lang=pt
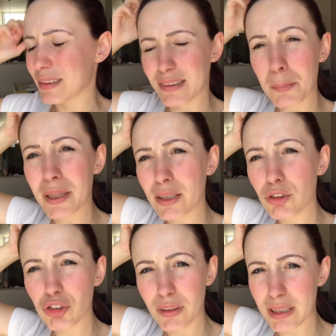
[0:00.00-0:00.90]
Se a mãe não
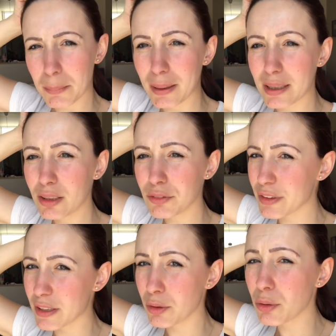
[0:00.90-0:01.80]
estiver trabalhando,
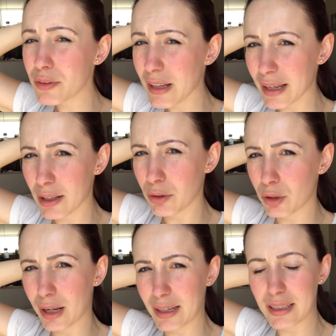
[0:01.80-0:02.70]
você não consegue
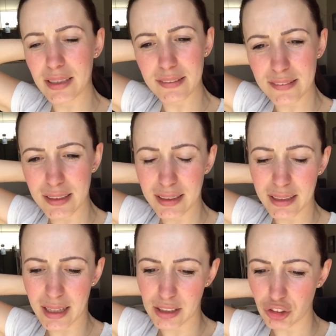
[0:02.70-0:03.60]
colocar a criança na
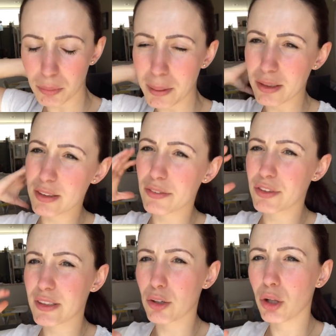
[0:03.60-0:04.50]
creche, a menos que
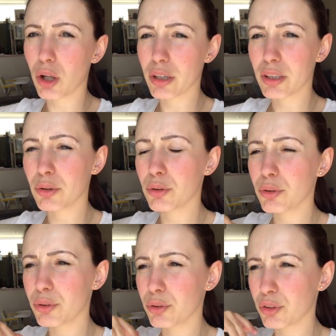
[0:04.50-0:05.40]
você coloque
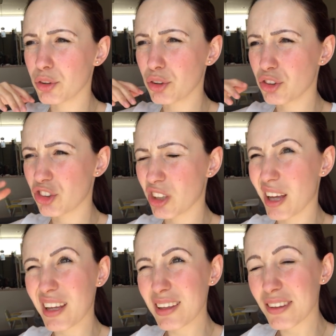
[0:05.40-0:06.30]
no
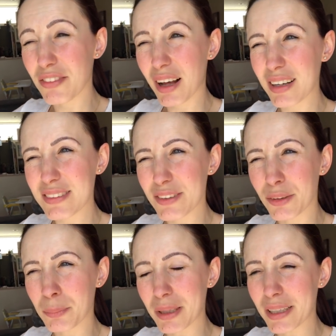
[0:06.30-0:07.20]
Yotien, que fala, se eu
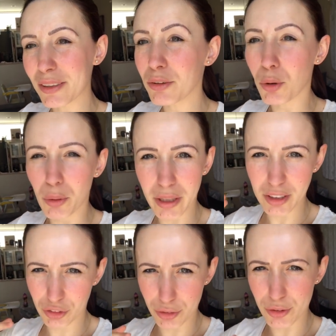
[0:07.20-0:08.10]
não me engano,
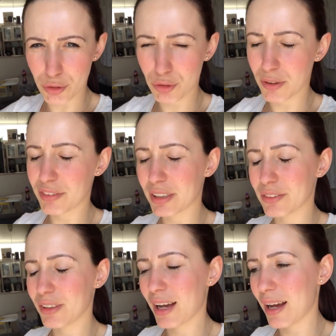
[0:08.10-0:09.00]
corrijam se eu estiver
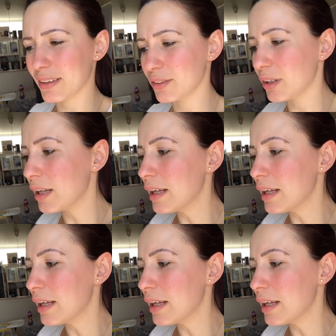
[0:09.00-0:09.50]
falando errado,